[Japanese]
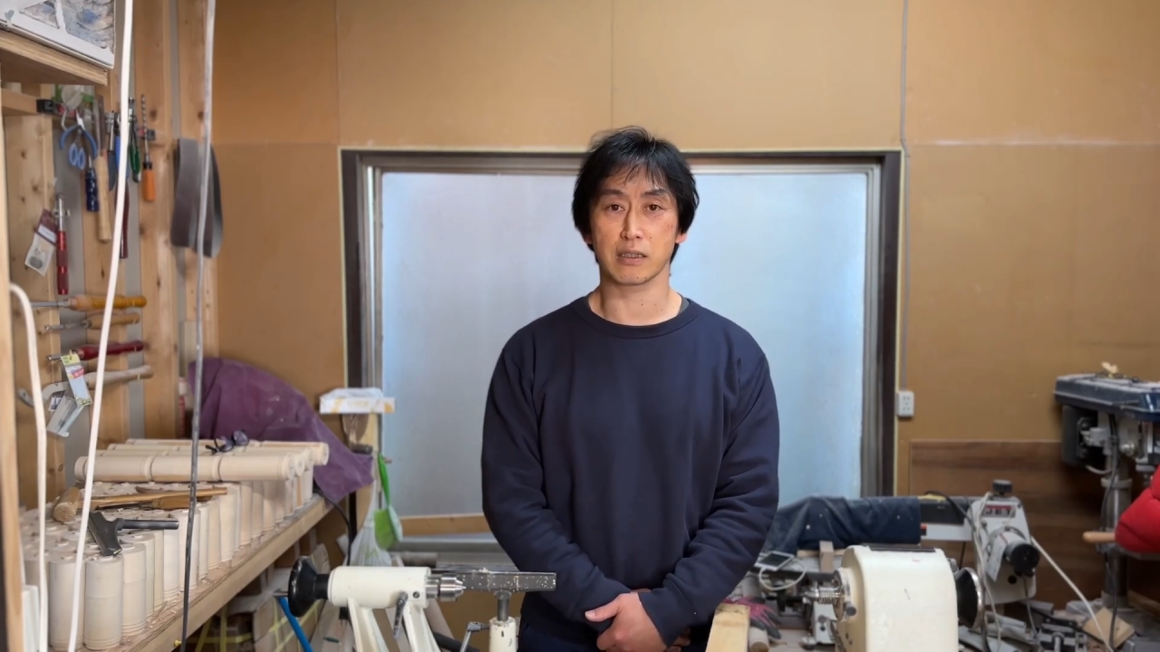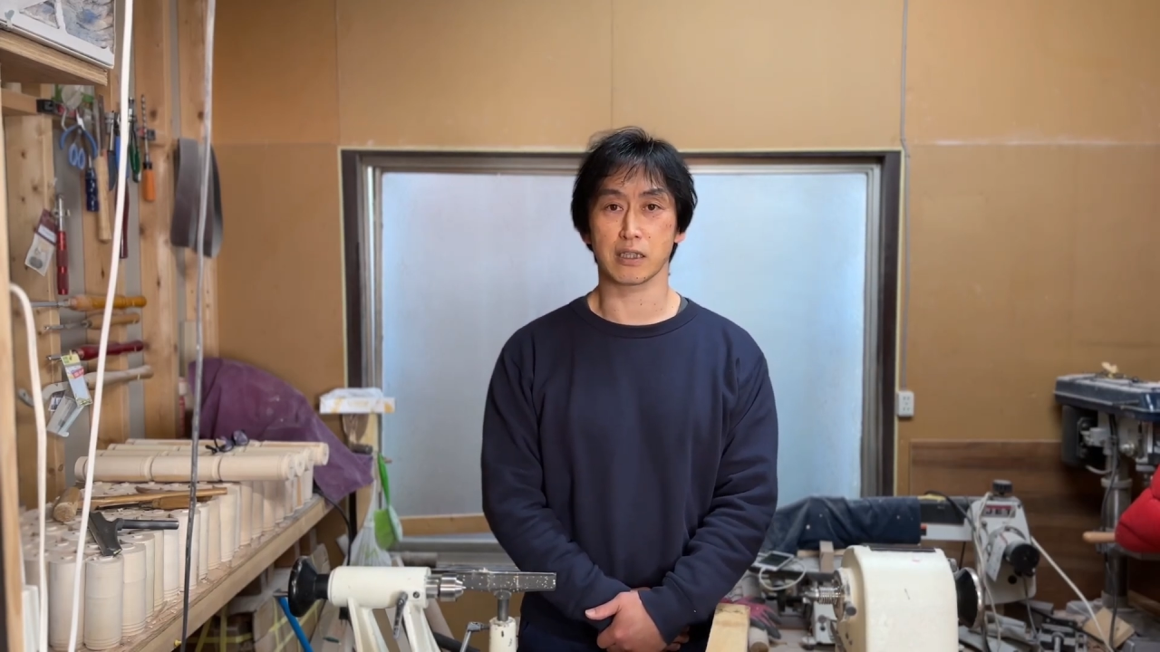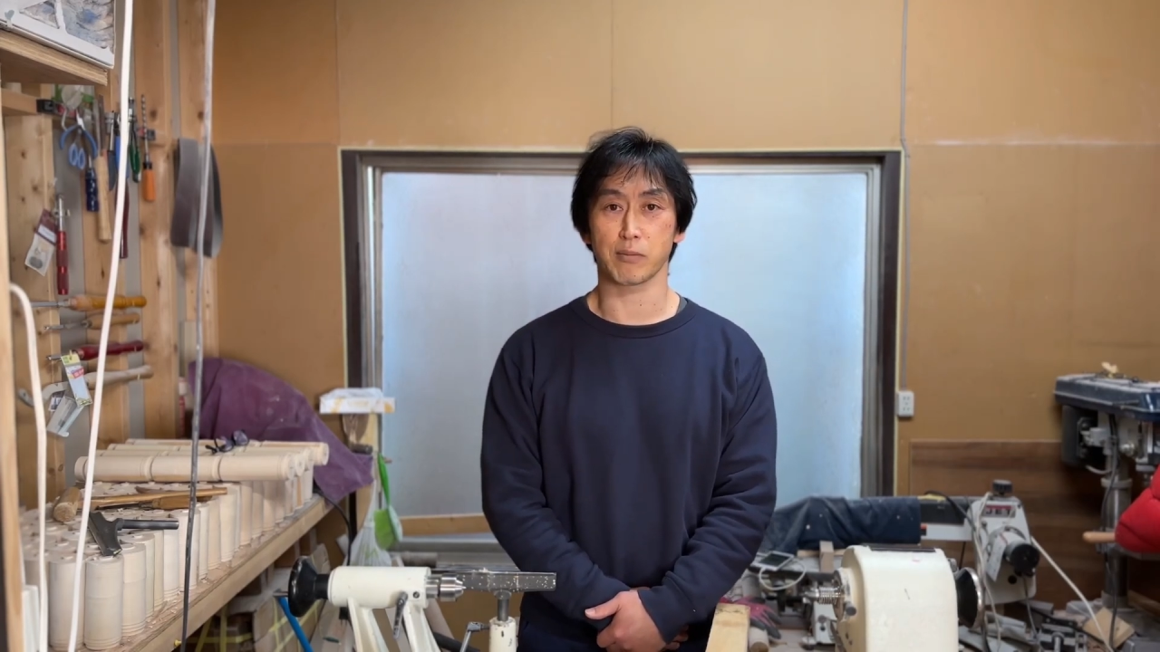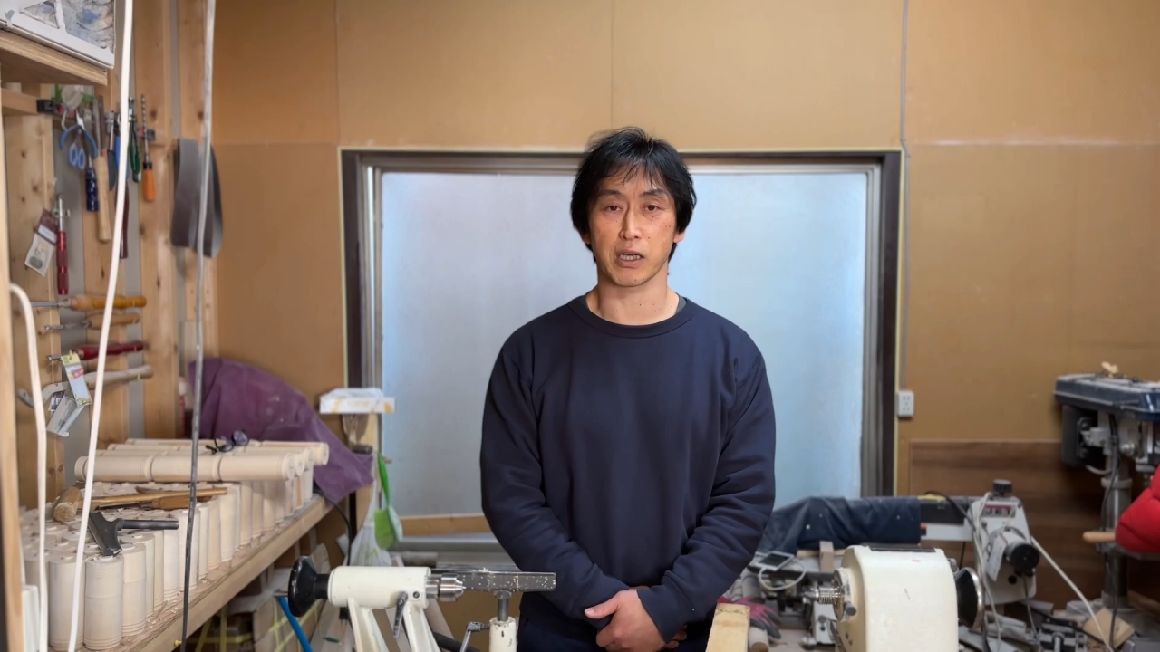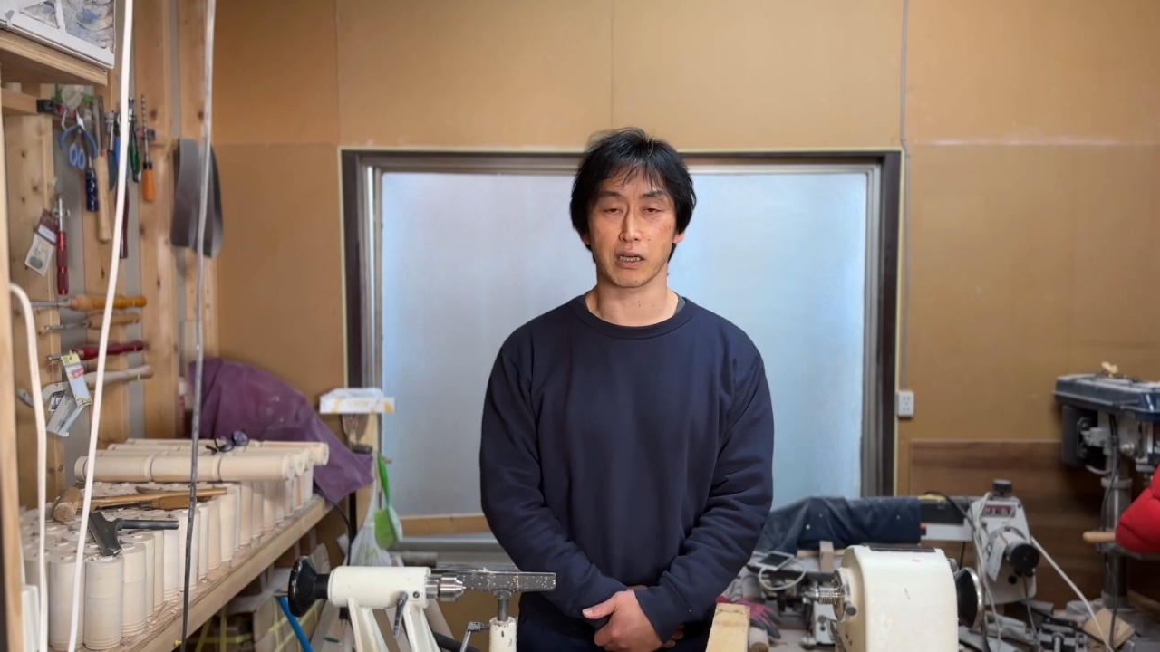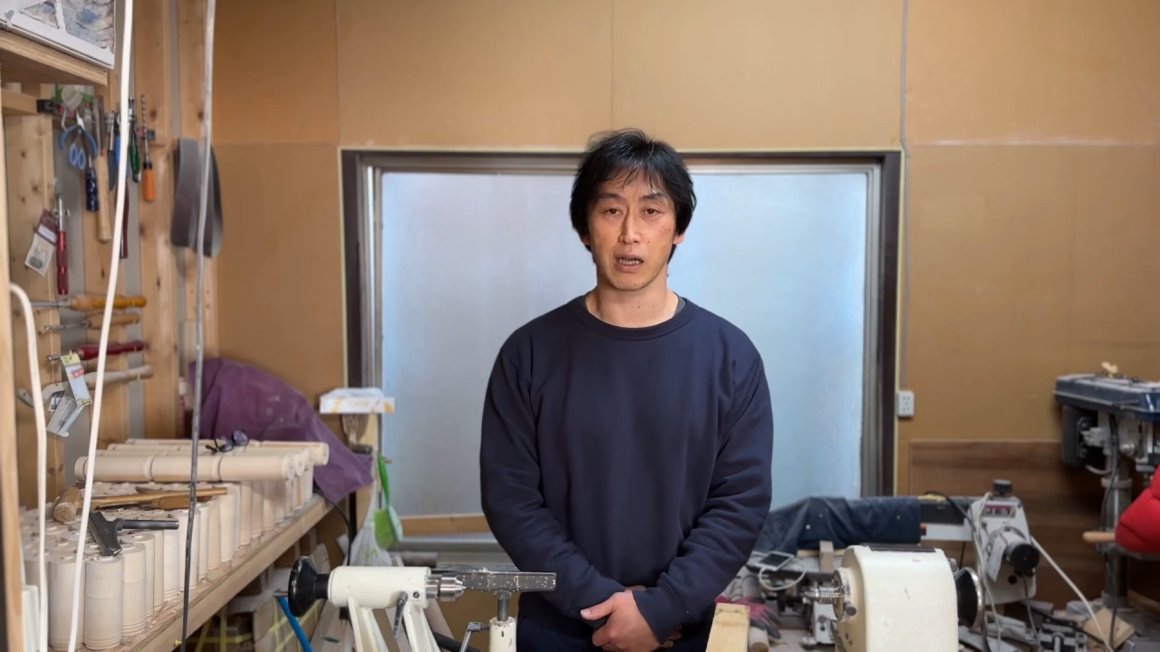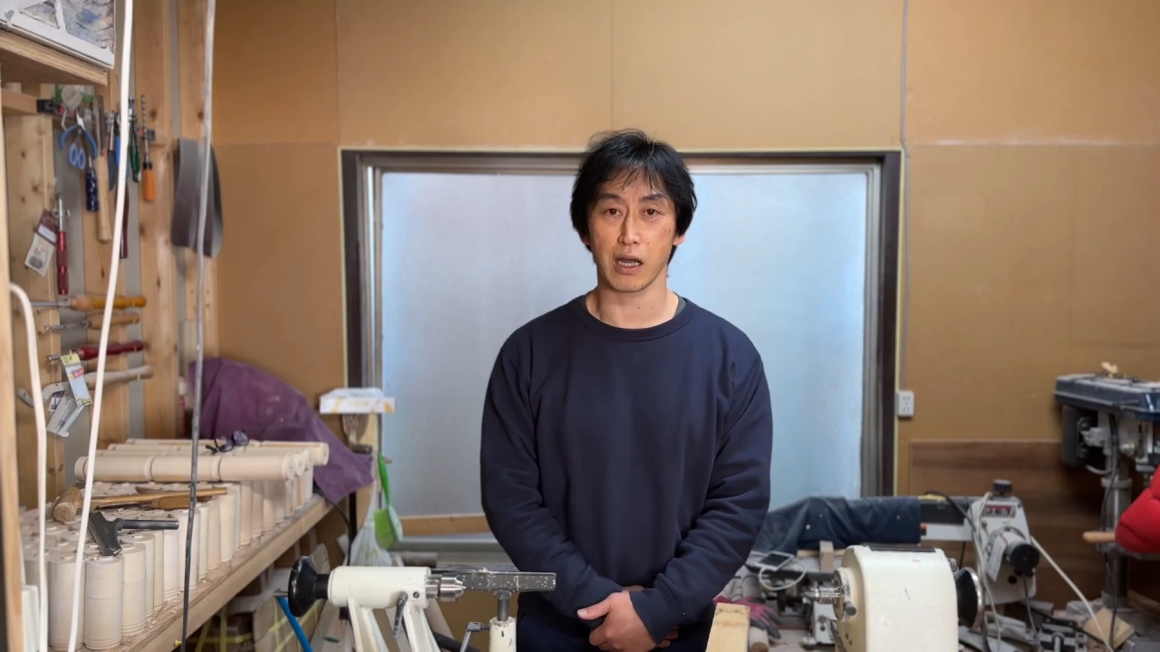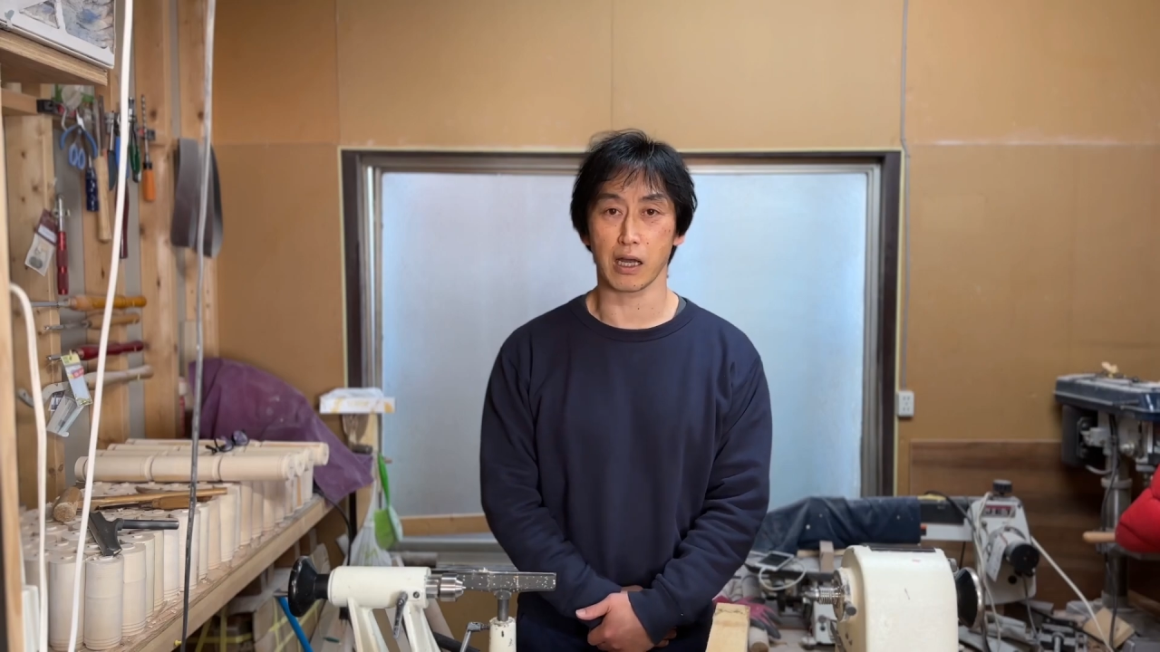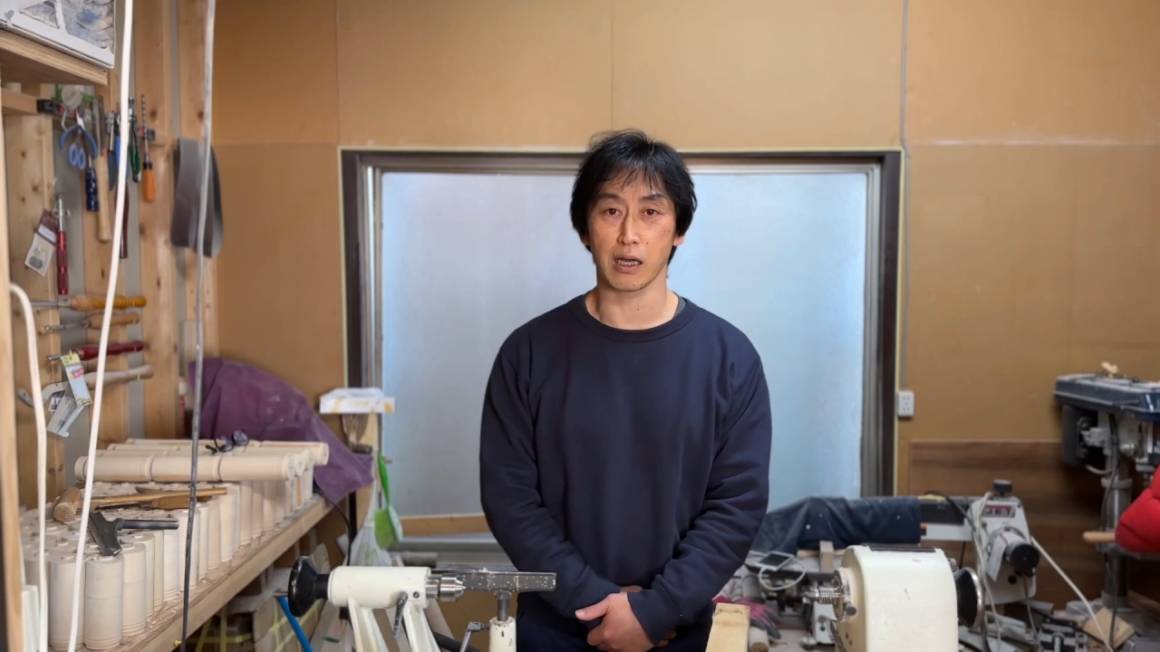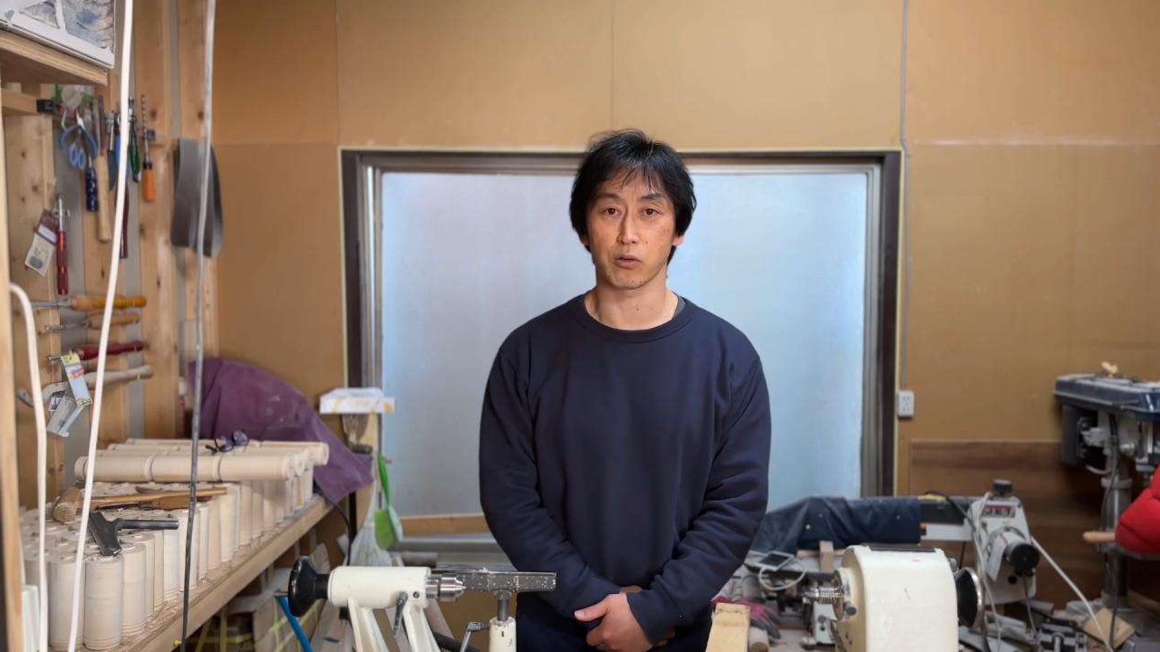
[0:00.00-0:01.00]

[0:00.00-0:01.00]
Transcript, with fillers: 様から